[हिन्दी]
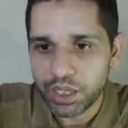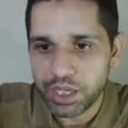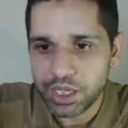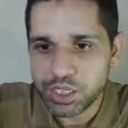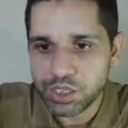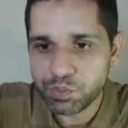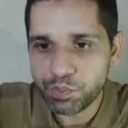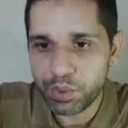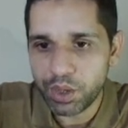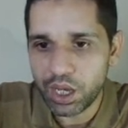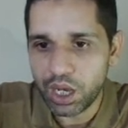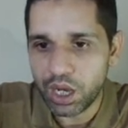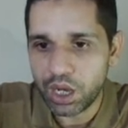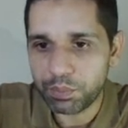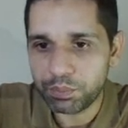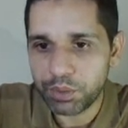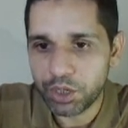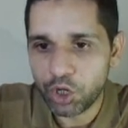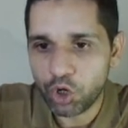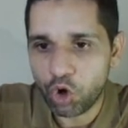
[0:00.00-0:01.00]
इस पर
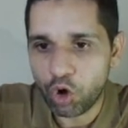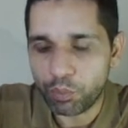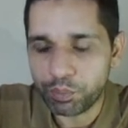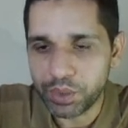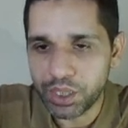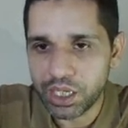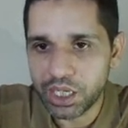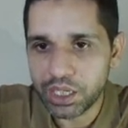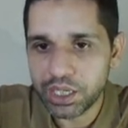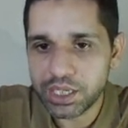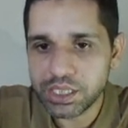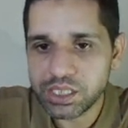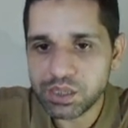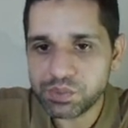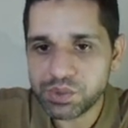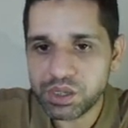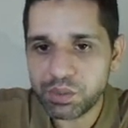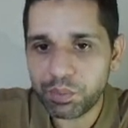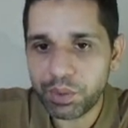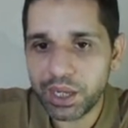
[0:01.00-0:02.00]
आपने कॉपी करना
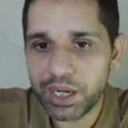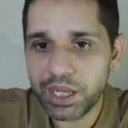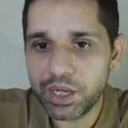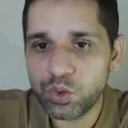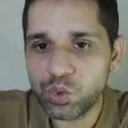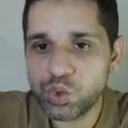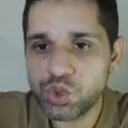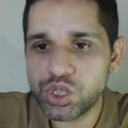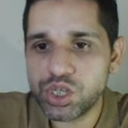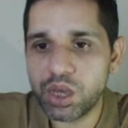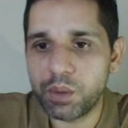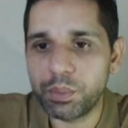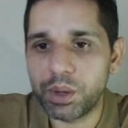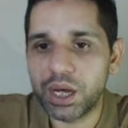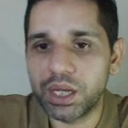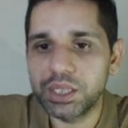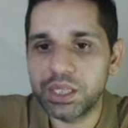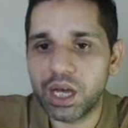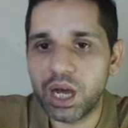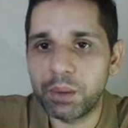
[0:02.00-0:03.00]
सबसे पहले उसके
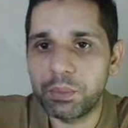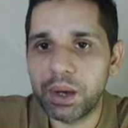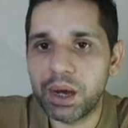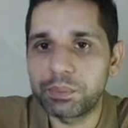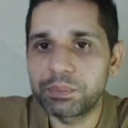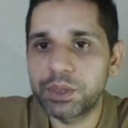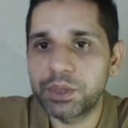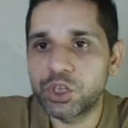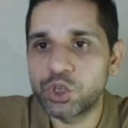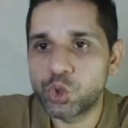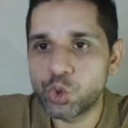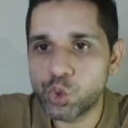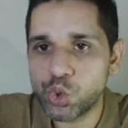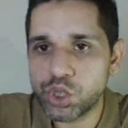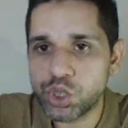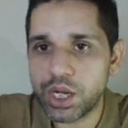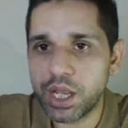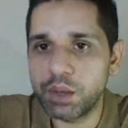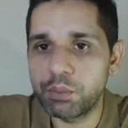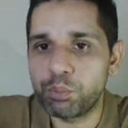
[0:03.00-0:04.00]
बाद अब आपने
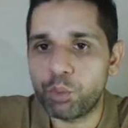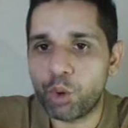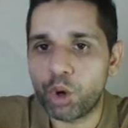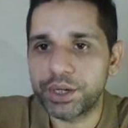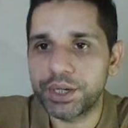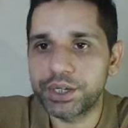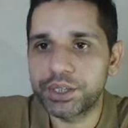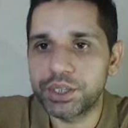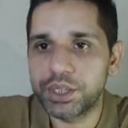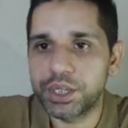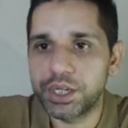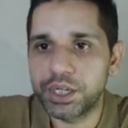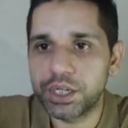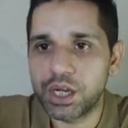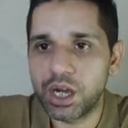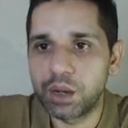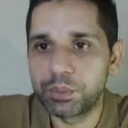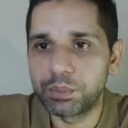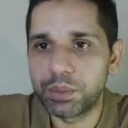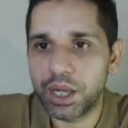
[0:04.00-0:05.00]
दूसरा इंपॉर्टेंट तरीन
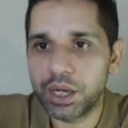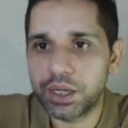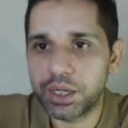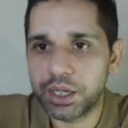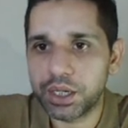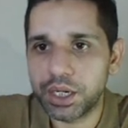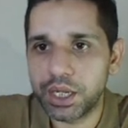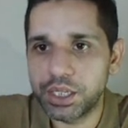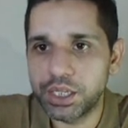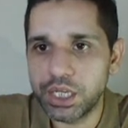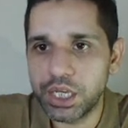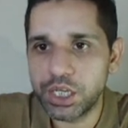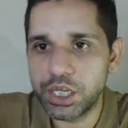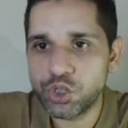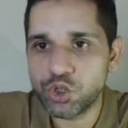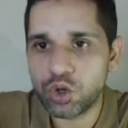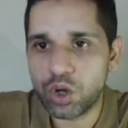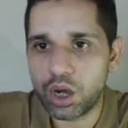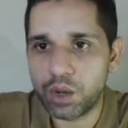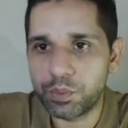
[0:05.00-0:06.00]
काम क्या करना है ये
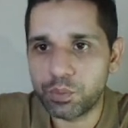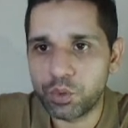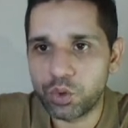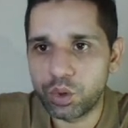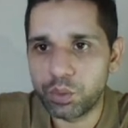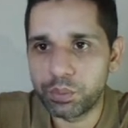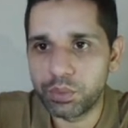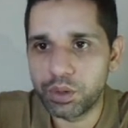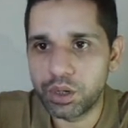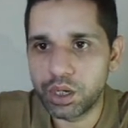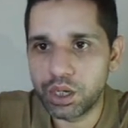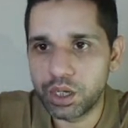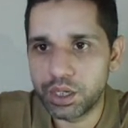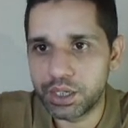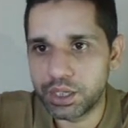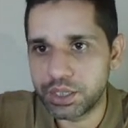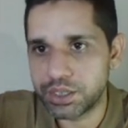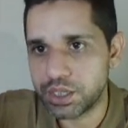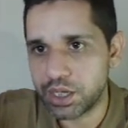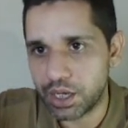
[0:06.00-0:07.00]
जो आपको
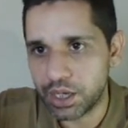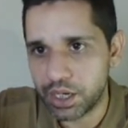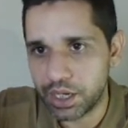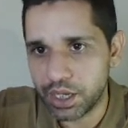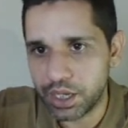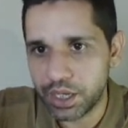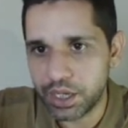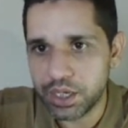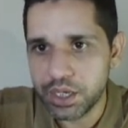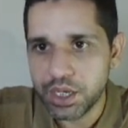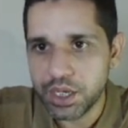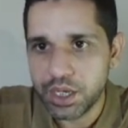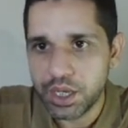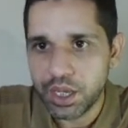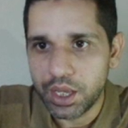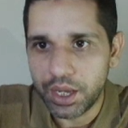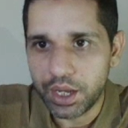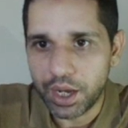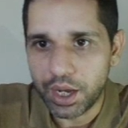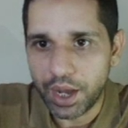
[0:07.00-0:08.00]
नज़र आ रहा है एक
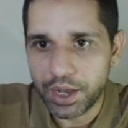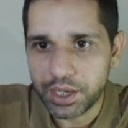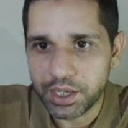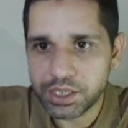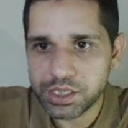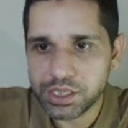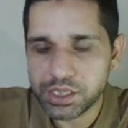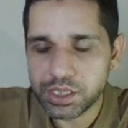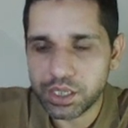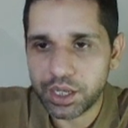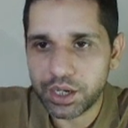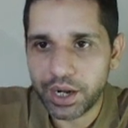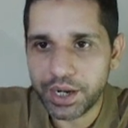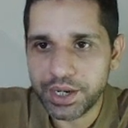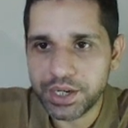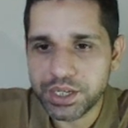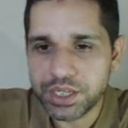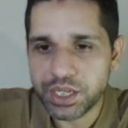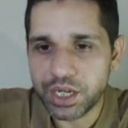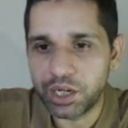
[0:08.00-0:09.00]
एक आइकन सा
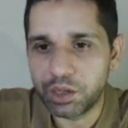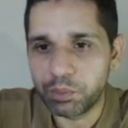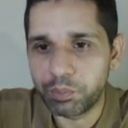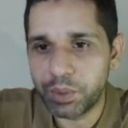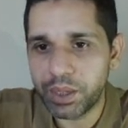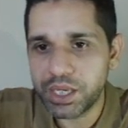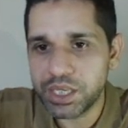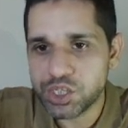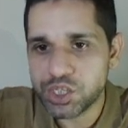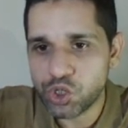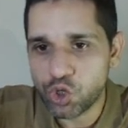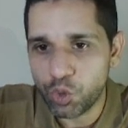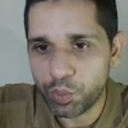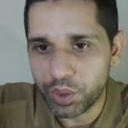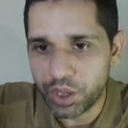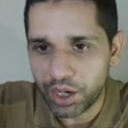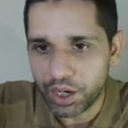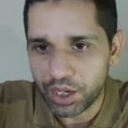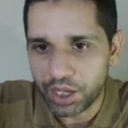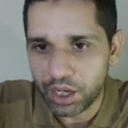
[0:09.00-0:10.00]
राइट साइड पे इसके
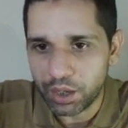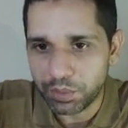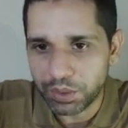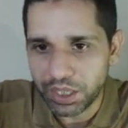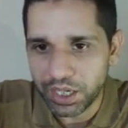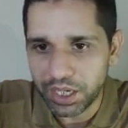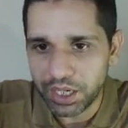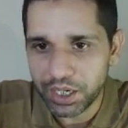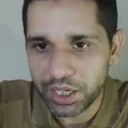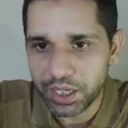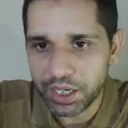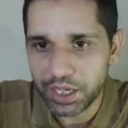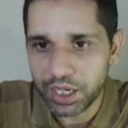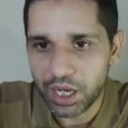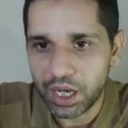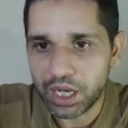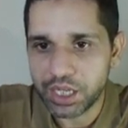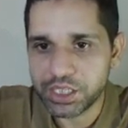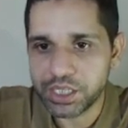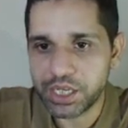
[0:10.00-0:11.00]
ऊपर आके आप क्लिक करें
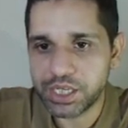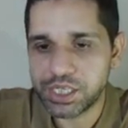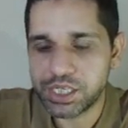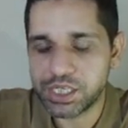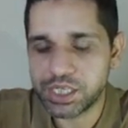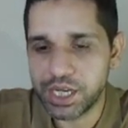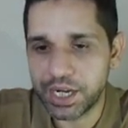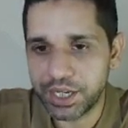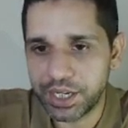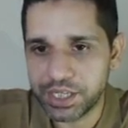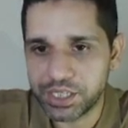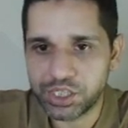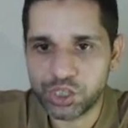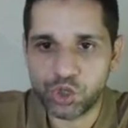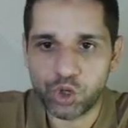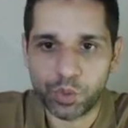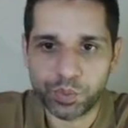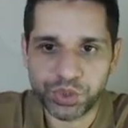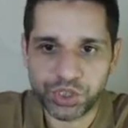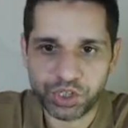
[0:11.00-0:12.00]
आ जाएं सेटिंग्स
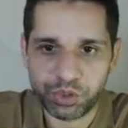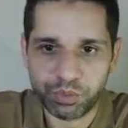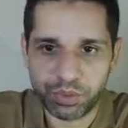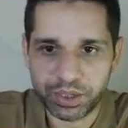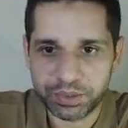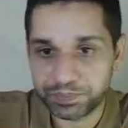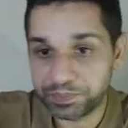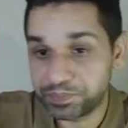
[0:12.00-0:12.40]
की ऑप्शन में